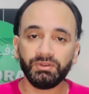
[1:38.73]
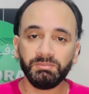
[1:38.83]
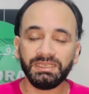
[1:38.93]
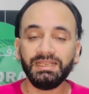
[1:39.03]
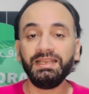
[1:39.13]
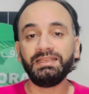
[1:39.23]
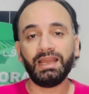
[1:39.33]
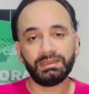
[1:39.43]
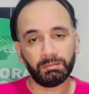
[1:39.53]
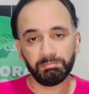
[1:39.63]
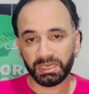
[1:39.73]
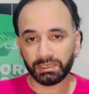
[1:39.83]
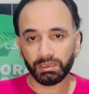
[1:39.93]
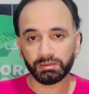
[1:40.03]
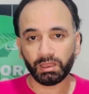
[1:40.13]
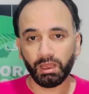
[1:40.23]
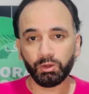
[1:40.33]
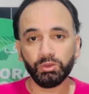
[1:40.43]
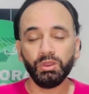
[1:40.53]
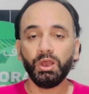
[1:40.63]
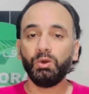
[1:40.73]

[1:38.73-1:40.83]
الميديا ان احنا اتمينا التعاقد